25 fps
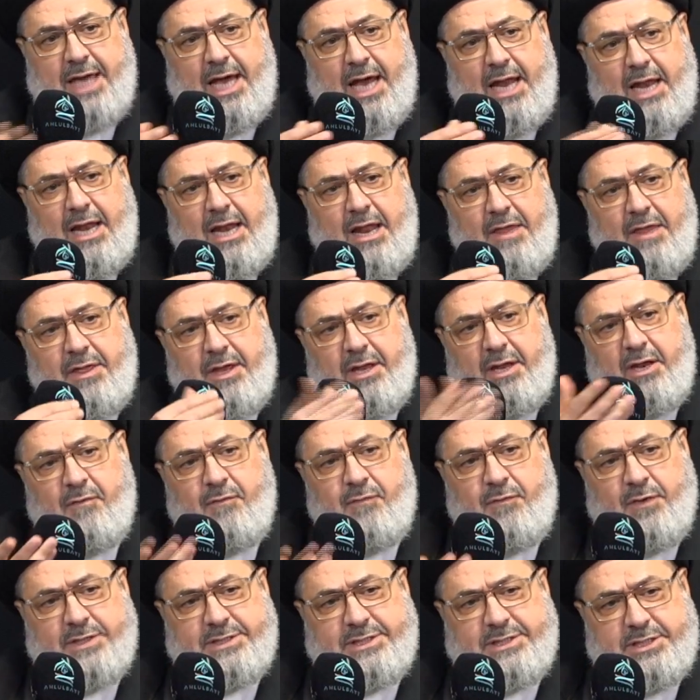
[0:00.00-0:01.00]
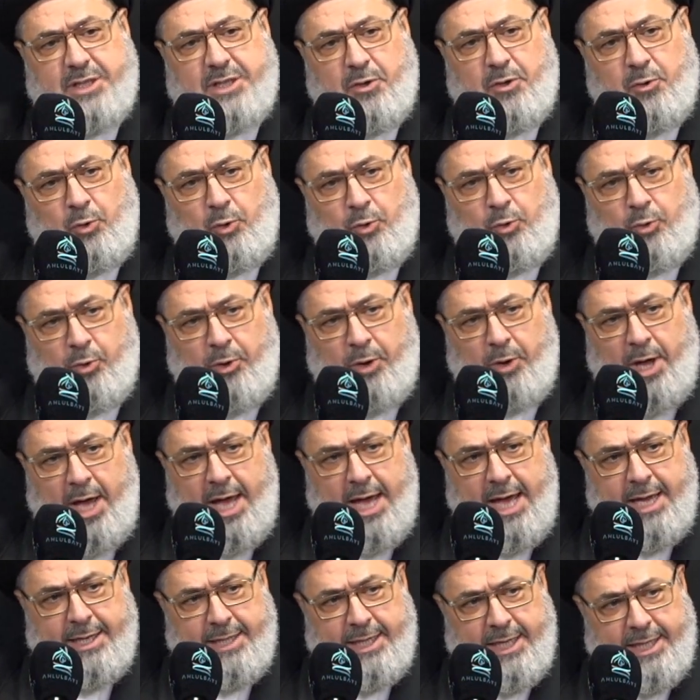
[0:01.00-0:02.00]
الذين فسروا
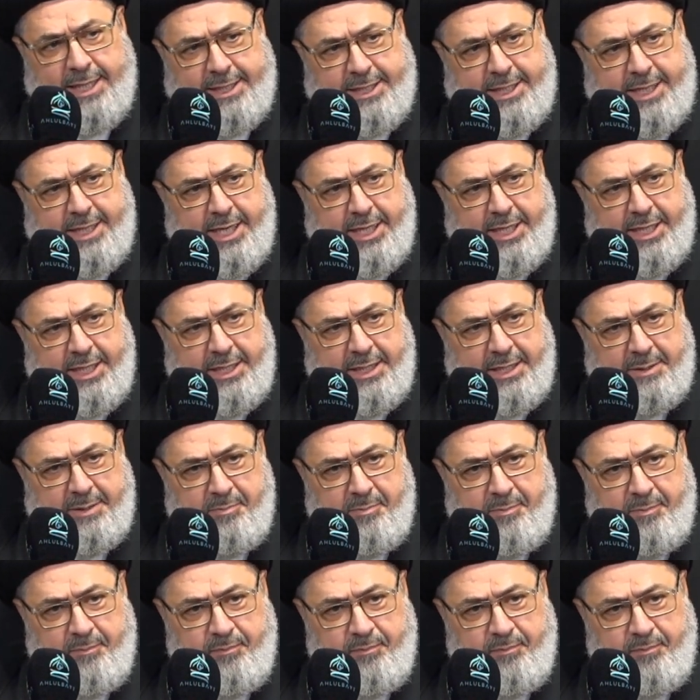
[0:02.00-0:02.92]
القران الكريم